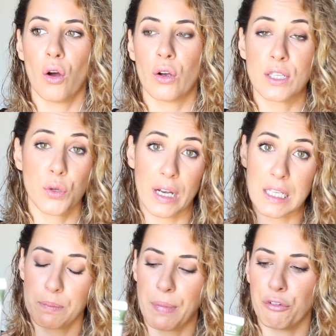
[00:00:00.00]
Euh, il se
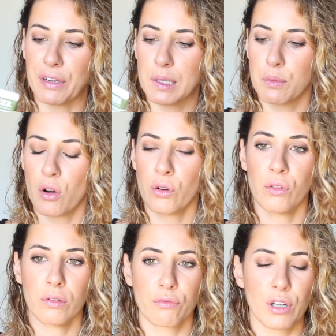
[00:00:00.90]
rince
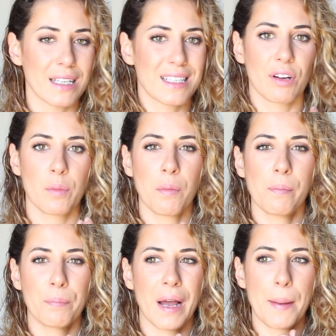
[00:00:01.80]
parfaitement. Voilà, c'est
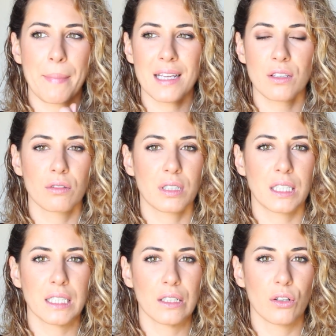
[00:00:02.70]
vraiment pas un masque
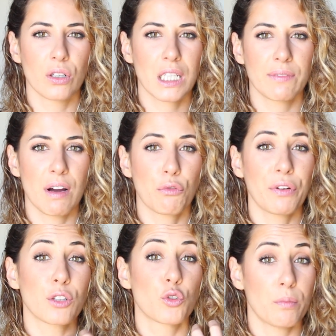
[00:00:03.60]
qui, euh, va vous
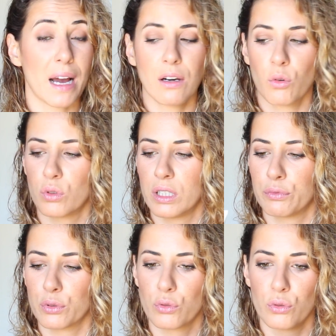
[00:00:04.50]
faire du mal au
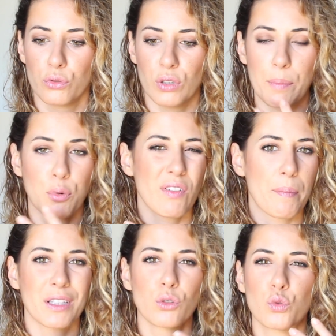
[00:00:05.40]
niveau de, la peau. Il va
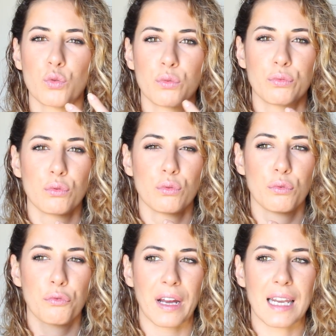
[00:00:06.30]
pas du tout
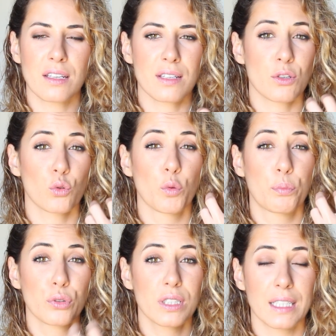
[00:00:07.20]
vous, faire la sensation de
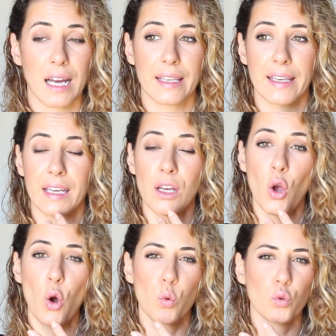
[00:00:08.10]
peau tiraillée
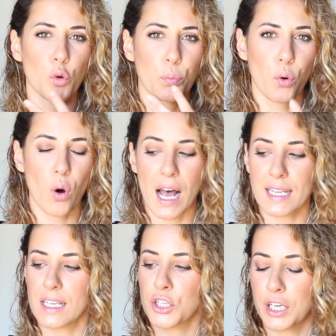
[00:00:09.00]
ou de peau
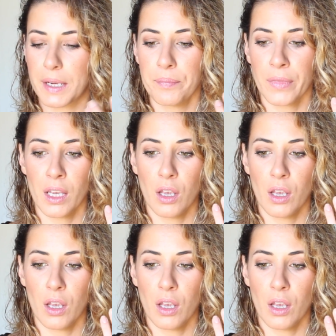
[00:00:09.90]
asséchée.